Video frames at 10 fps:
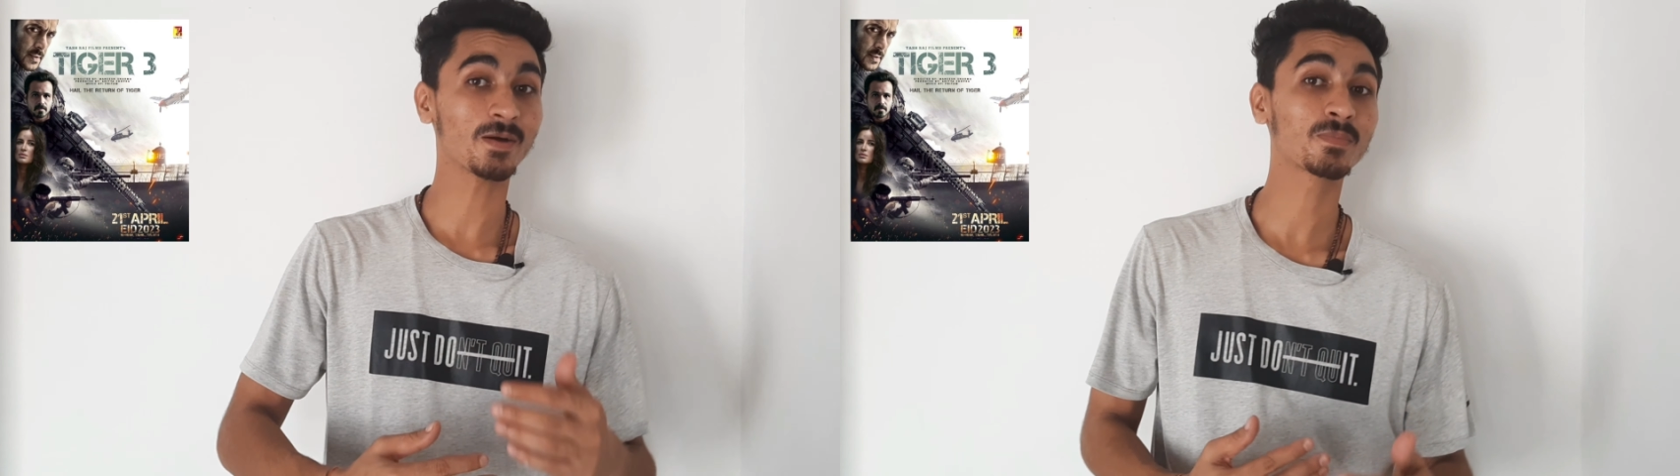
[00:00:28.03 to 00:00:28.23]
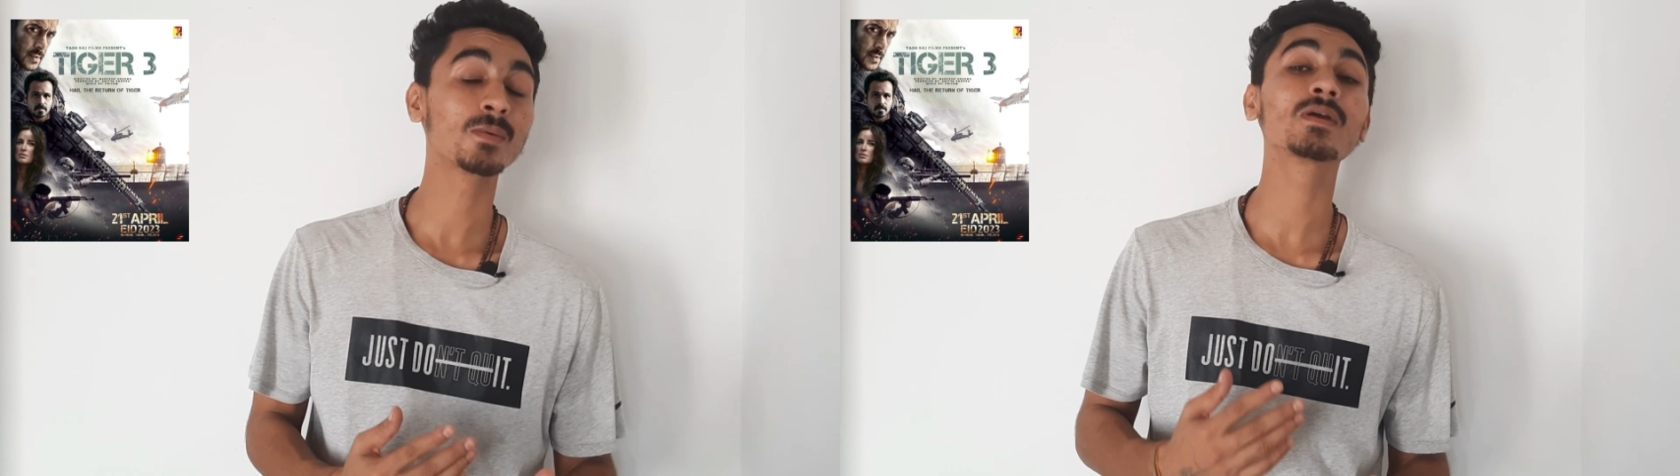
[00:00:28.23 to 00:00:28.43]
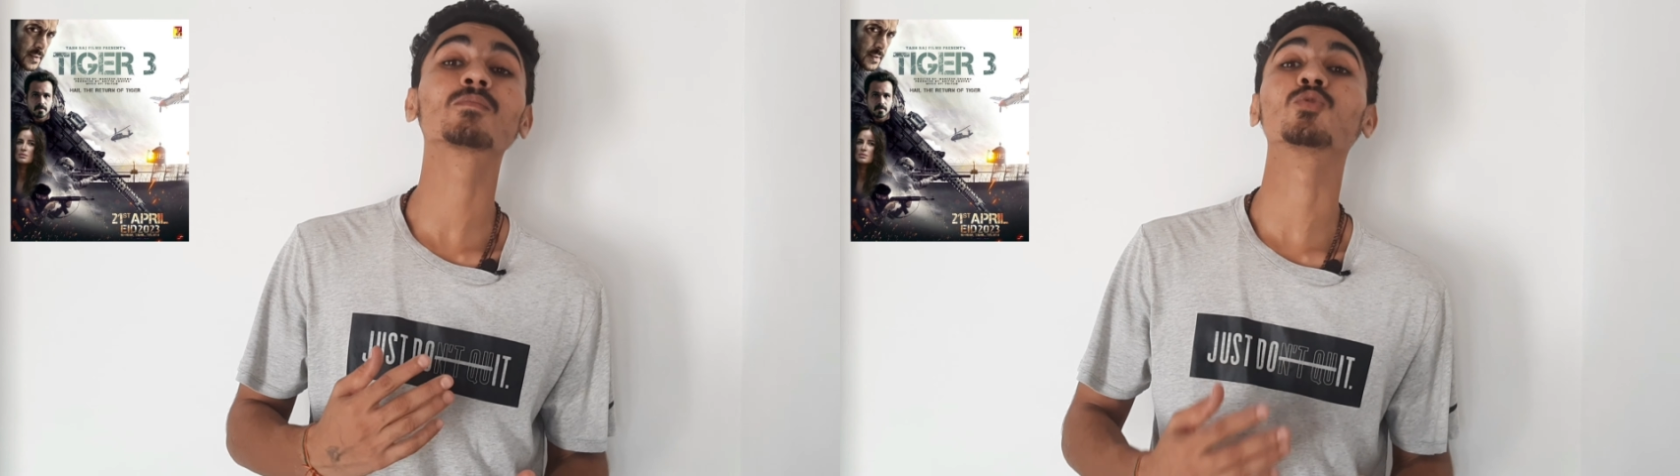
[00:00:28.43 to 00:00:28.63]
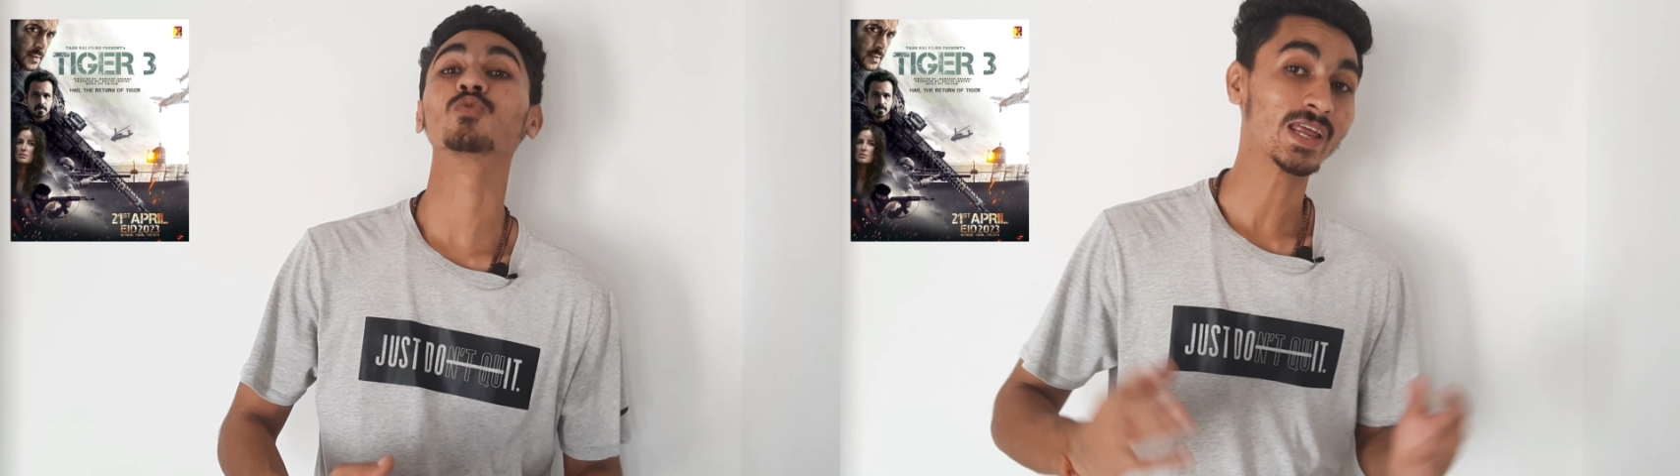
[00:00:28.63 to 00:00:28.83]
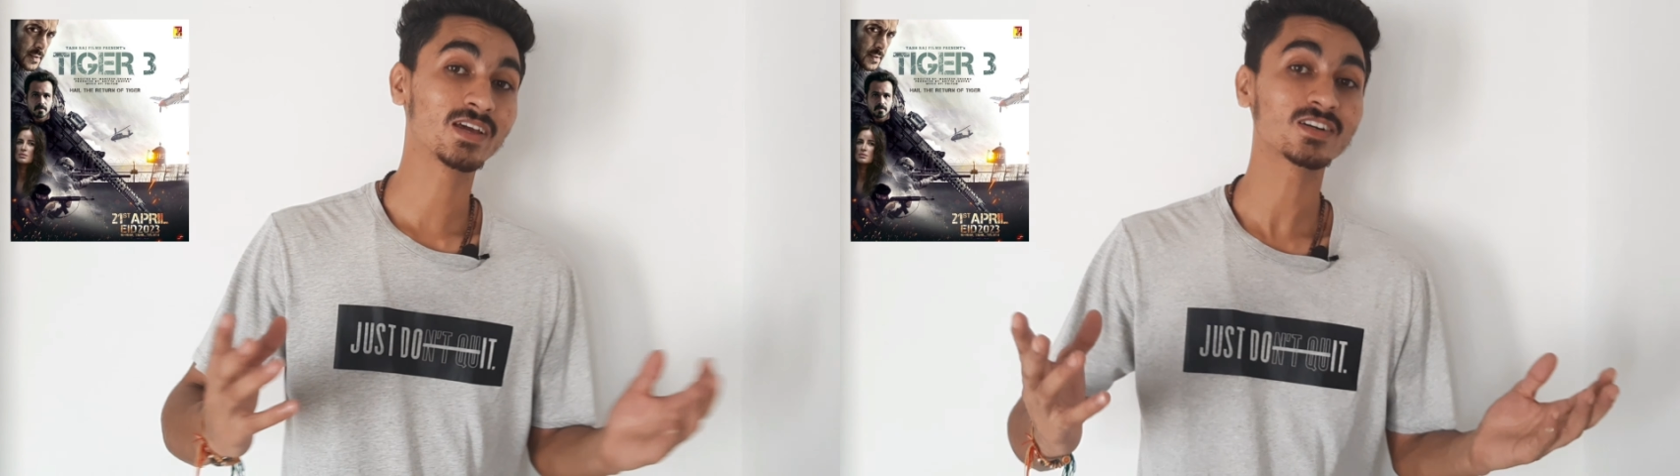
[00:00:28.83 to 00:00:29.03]
अपकमिंग
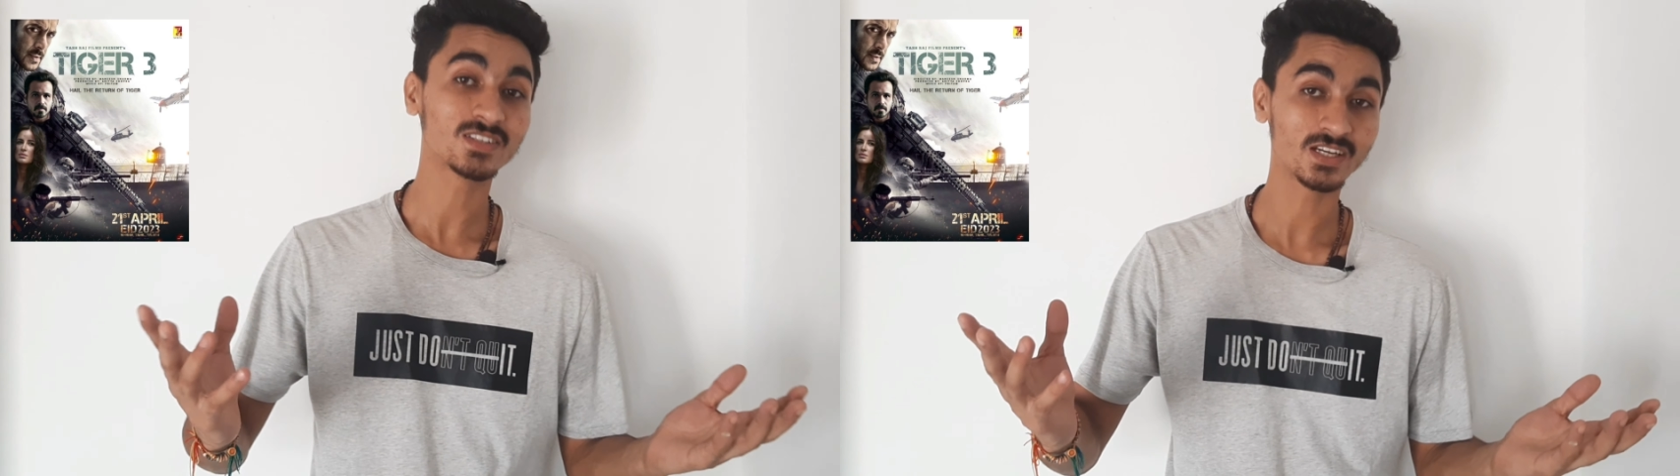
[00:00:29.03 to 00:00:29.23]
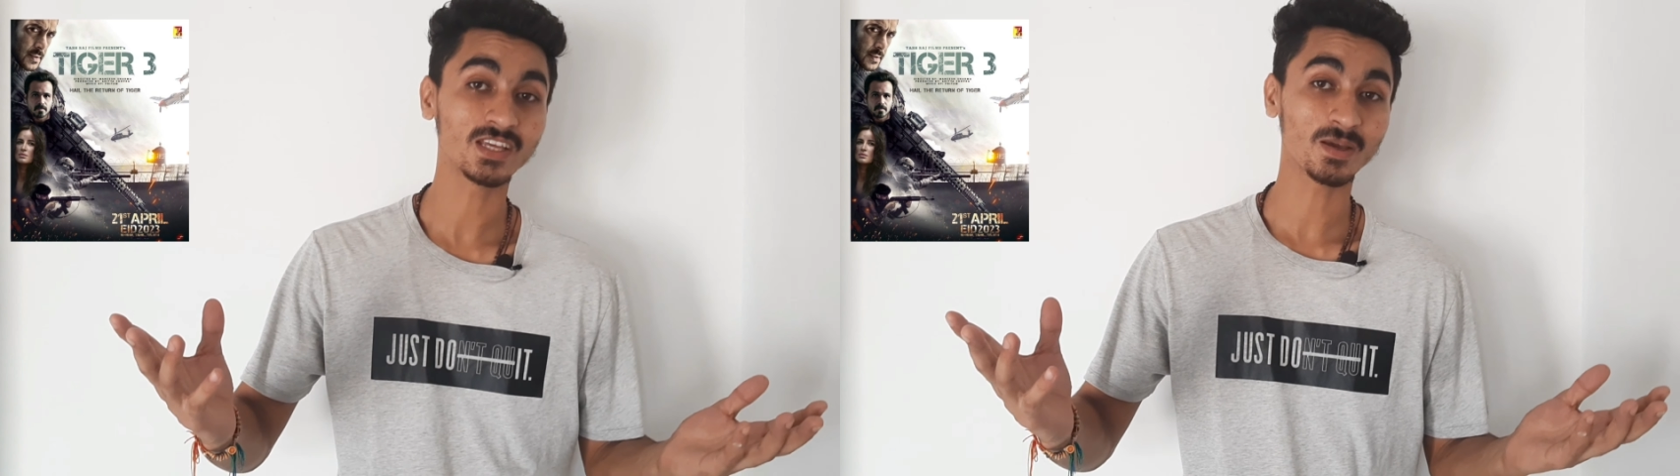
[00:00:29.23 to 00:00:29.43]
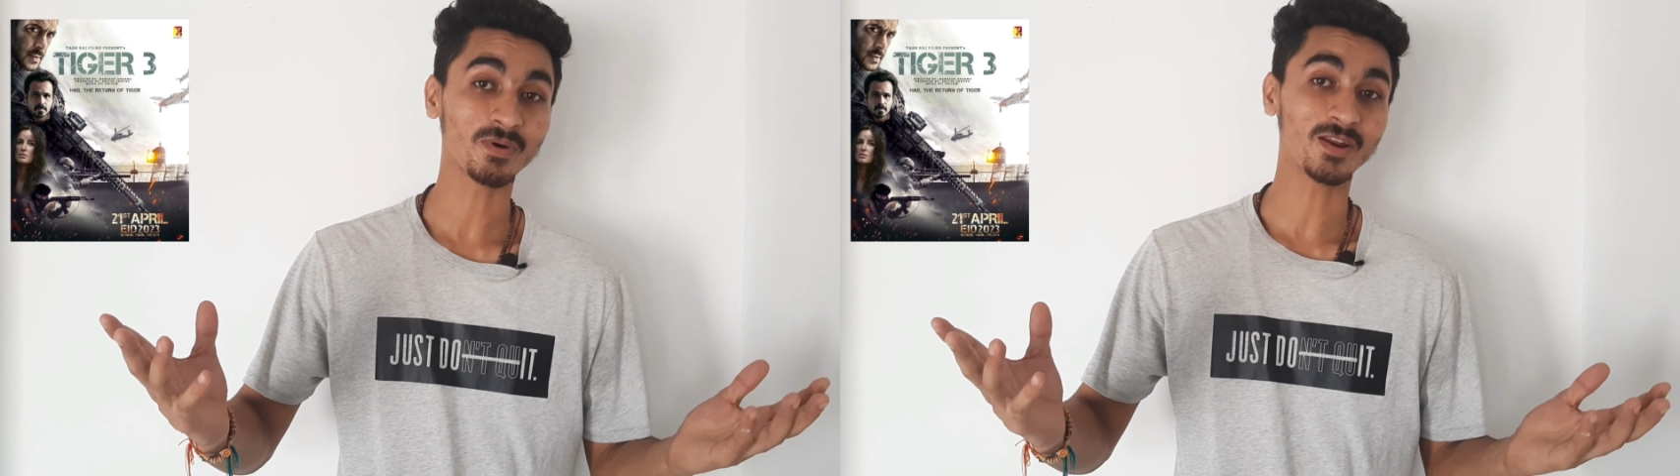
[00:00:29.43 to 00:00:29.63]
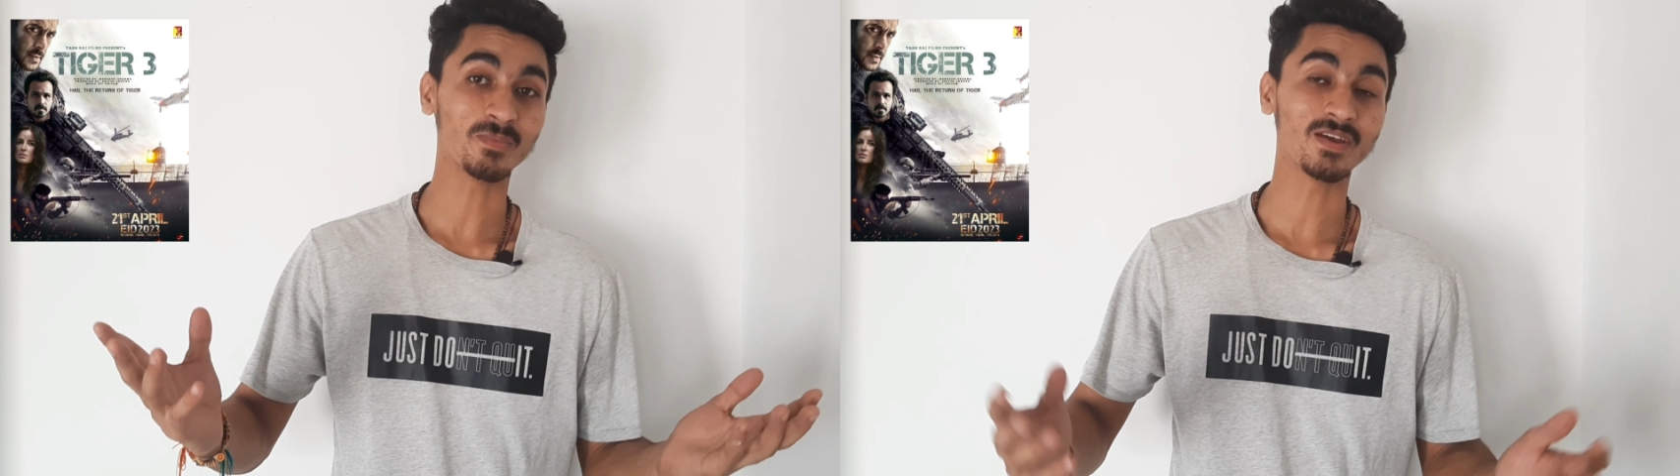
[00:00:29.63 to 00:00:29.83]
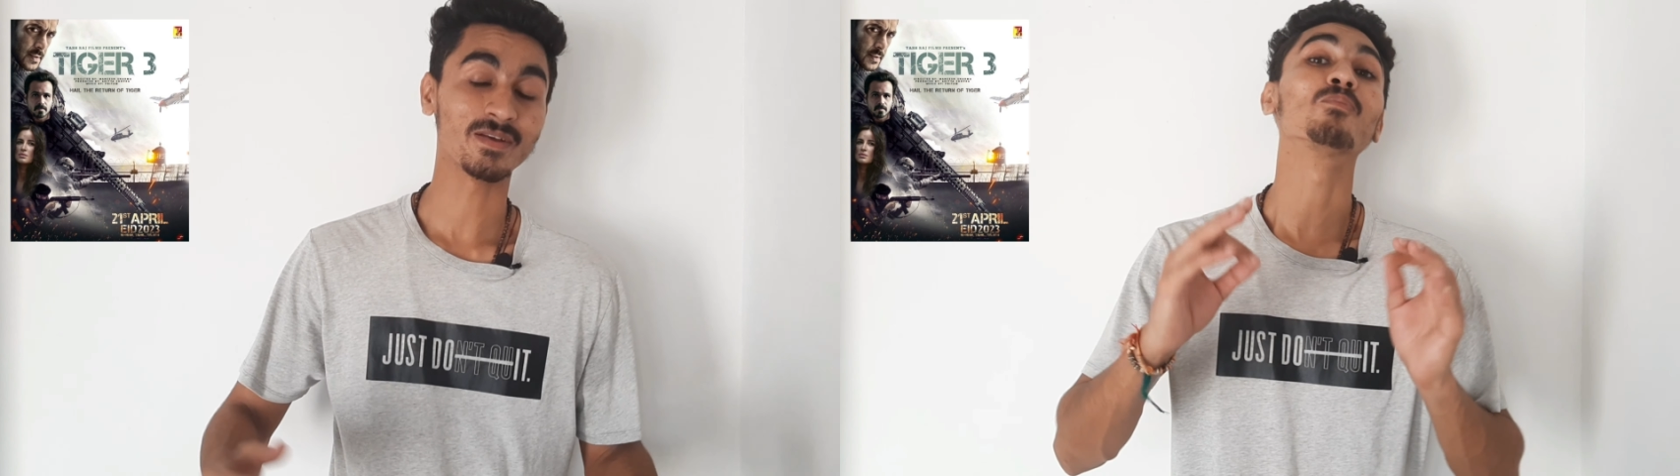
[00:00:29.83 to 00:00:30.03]
मूवी गर थ्री के बारे में